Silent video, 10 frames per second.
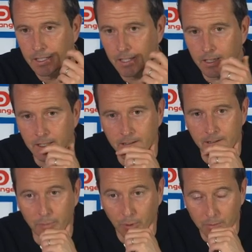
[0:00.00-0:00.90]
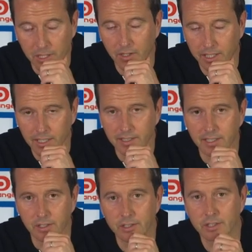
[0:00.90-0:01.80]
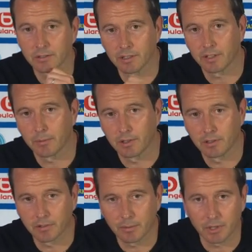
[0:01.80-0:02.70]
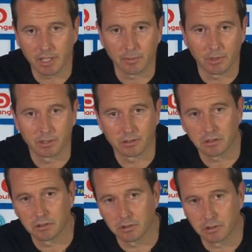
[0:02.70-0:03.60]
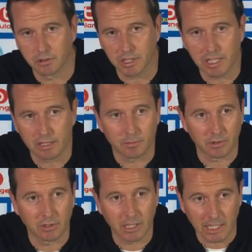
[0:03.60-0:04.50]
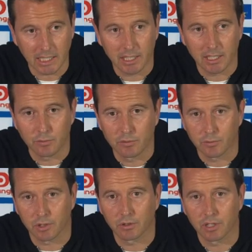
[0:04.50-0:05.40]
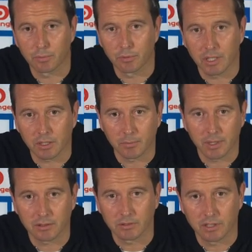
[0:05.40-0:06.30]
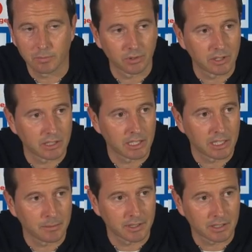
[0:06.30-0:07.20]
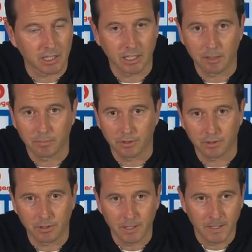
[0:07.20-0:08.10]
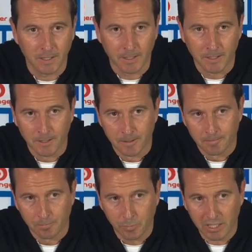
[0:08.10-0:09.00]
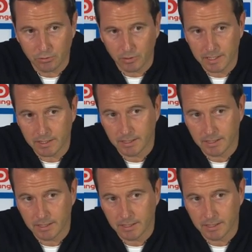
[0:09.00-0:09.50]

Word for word: la première mi-temps a été excellente, vraiment, vraiment très bonne dans le, dans le rythme, dans la qualité des mouvements qu'on a pu mettre en place aussi pour déséquilibrer cette équipe brestoise.